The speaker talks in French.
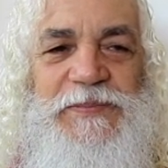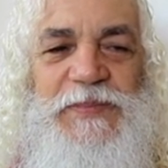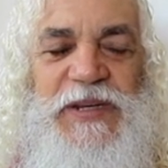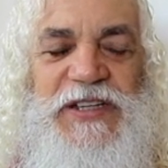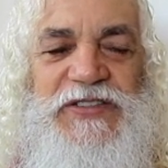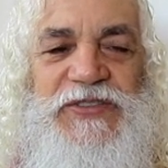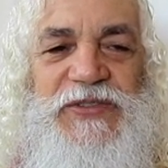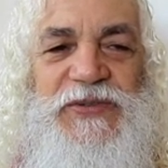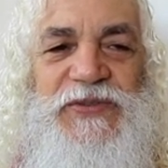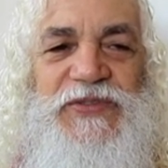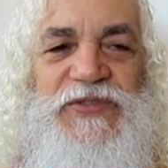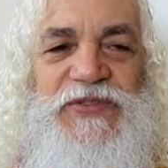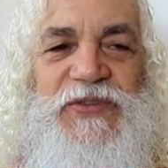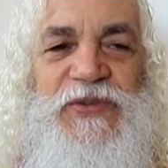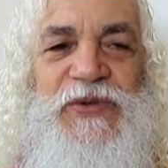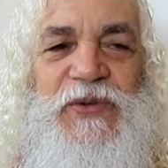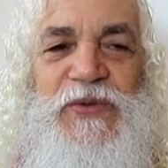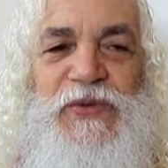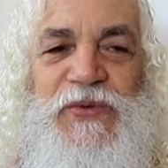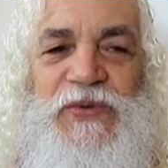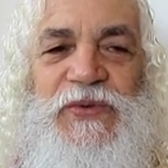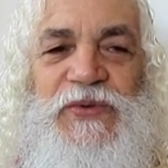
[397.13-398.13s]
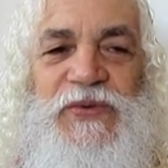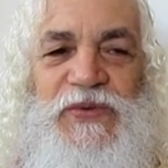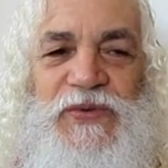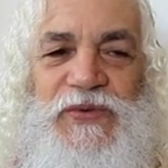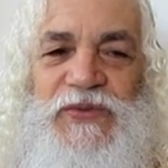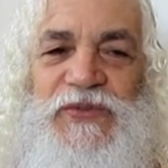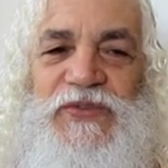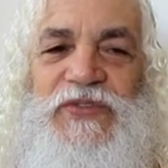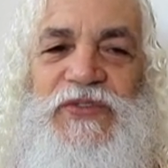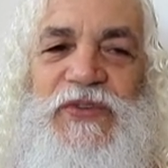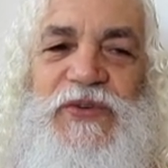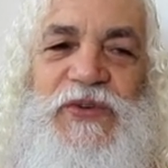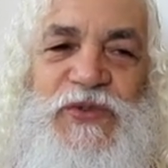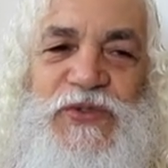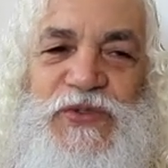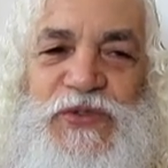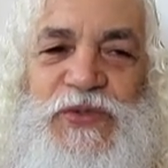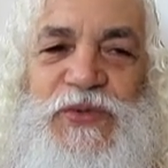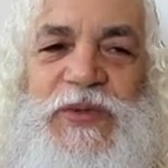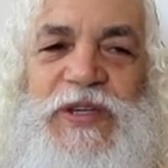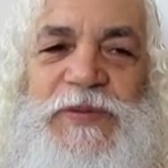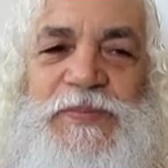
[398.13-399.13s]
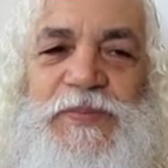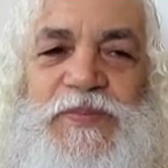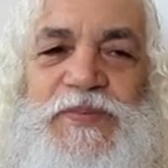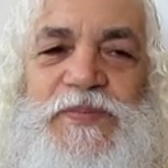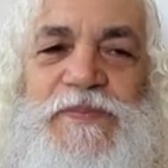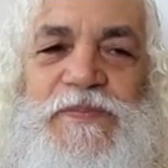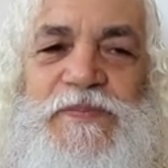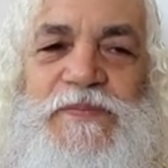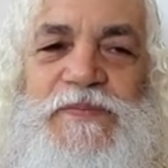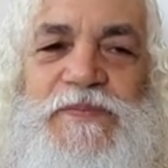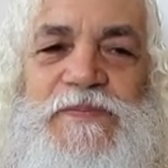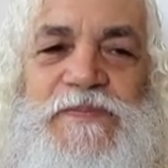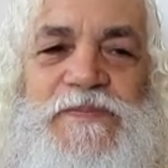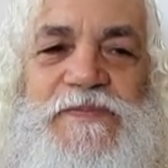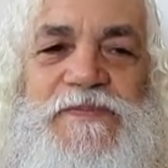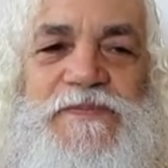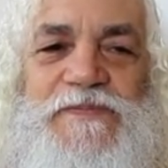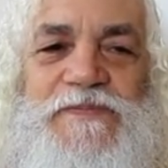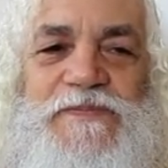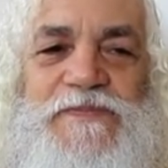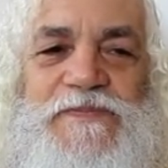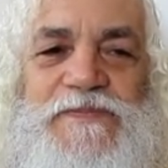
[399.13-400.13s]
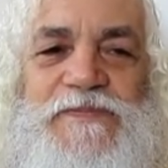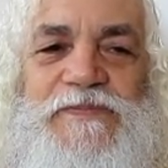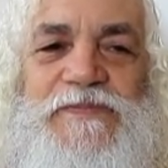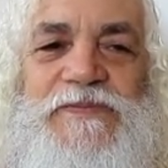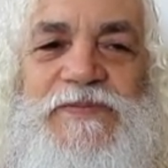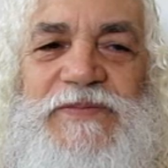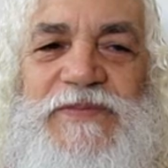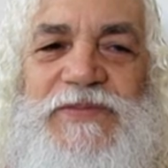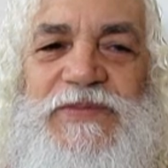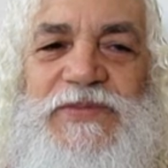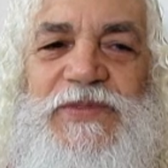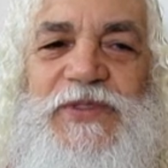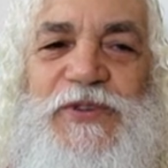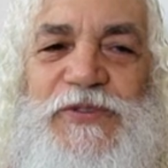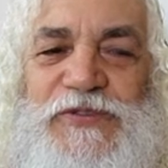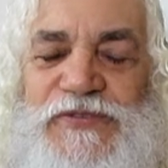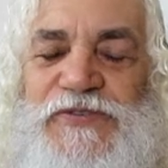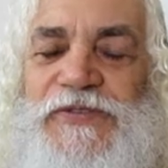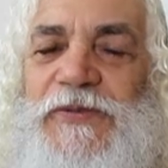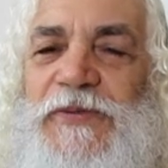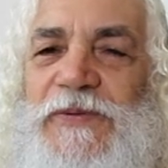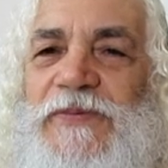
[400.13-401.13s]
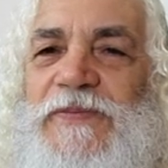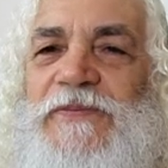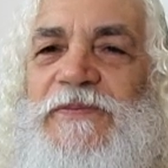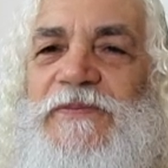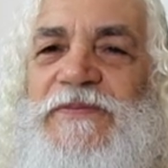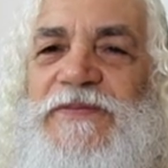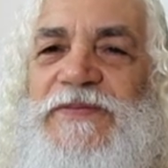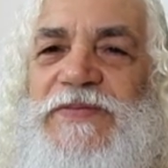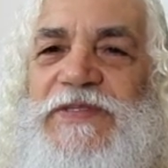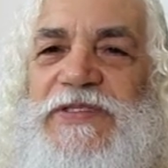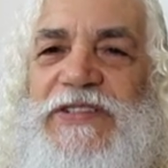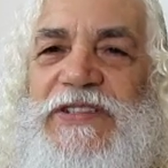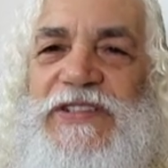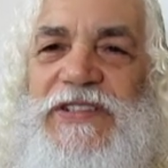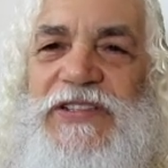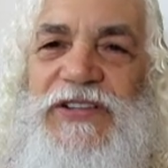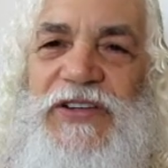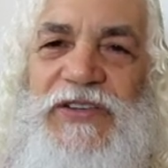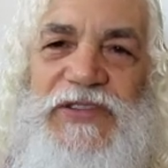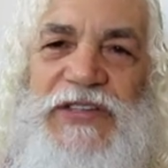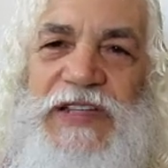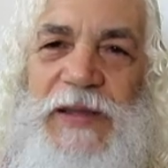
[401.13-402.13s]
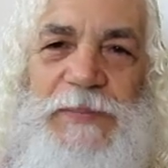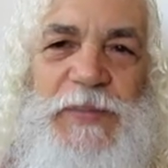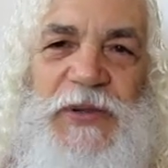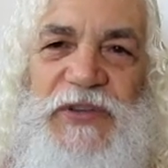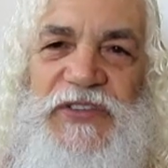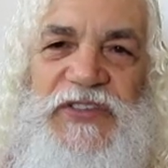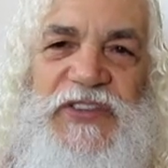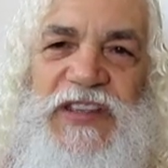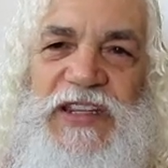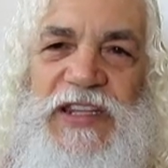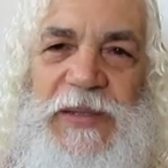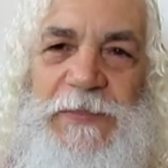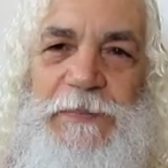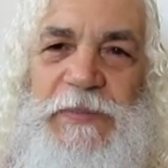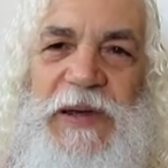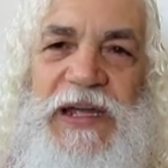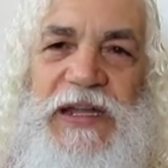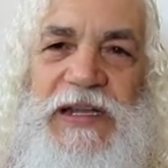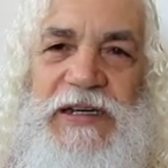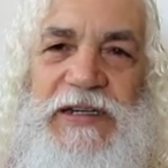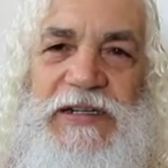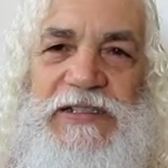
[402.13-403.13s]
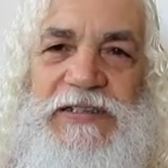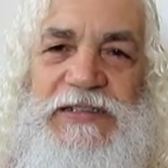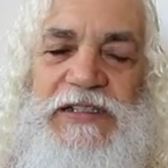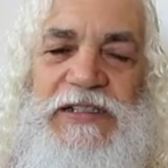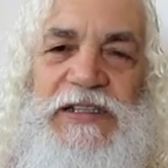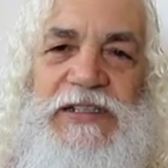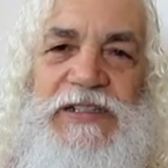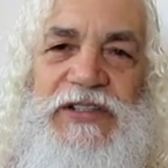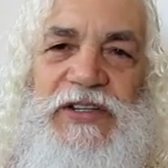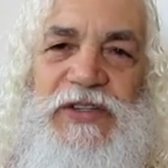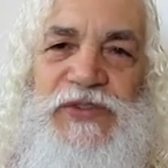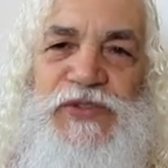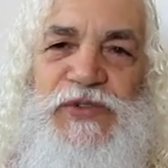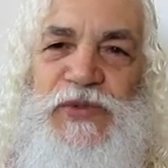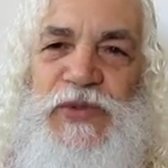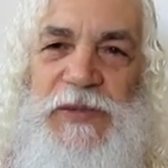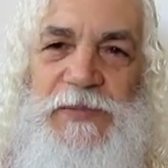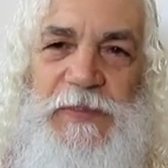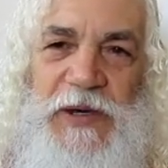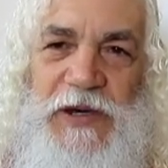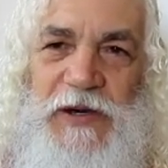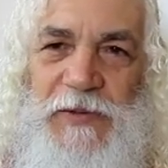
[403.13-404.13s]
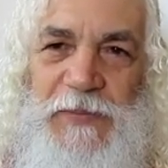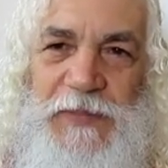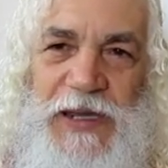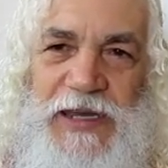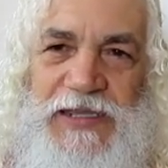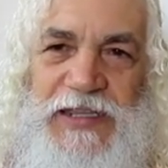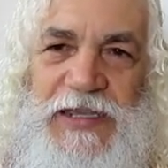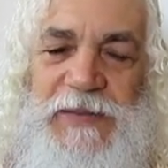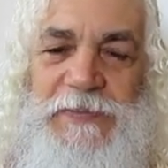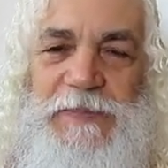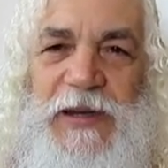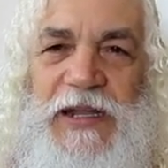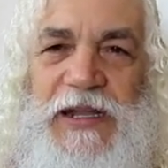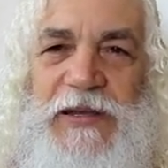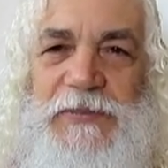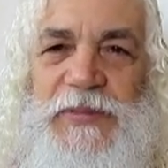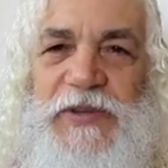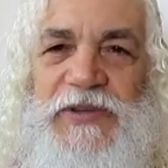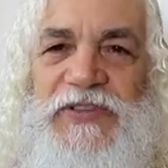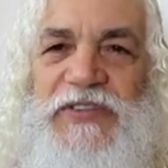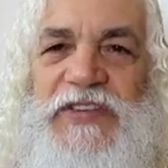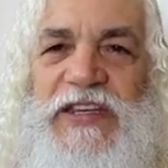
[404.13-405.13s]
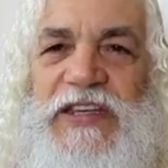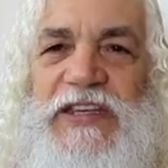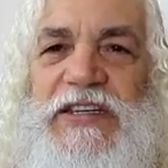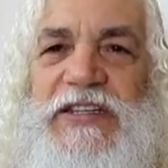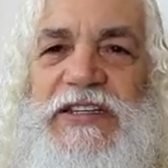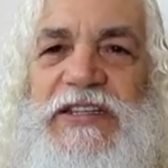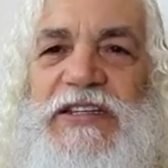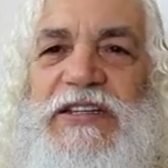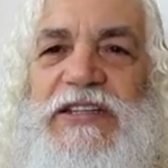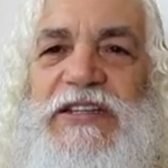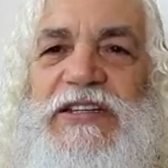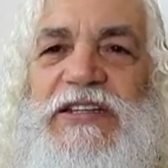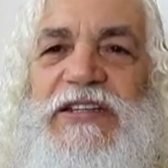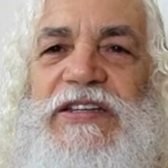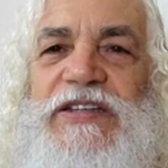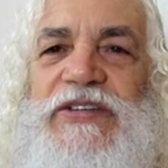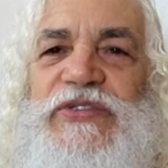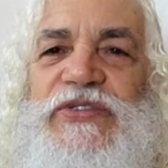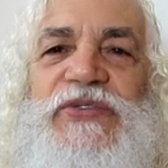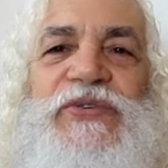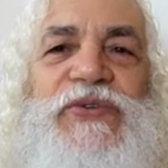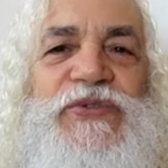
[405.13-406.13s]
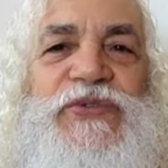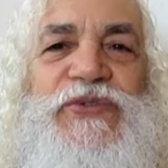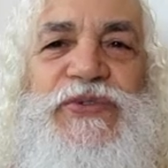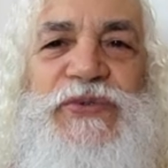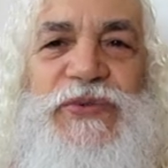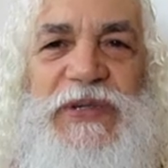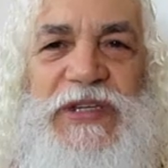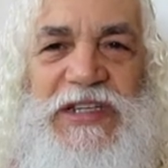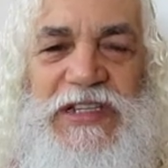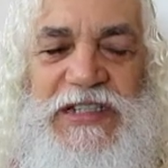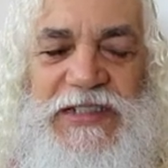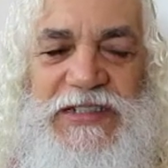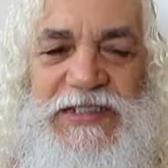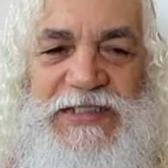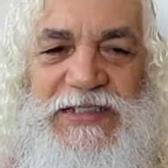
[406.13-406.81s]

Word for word: Parce que ce que, ce que tu es, au fond, quand la pensée n'est pas là, quand tu n'es pas embarqué par la pensée, ce que tu es,